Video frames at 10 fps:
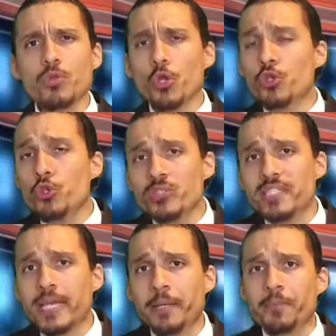
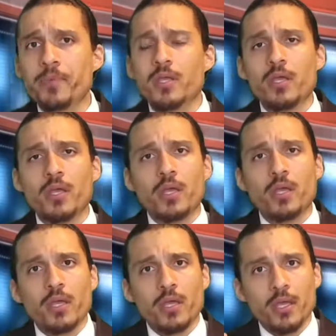Notez
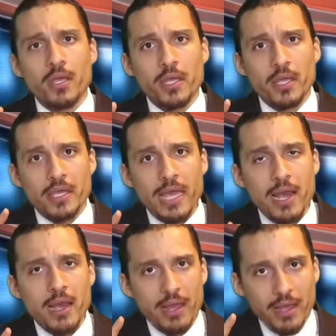quelle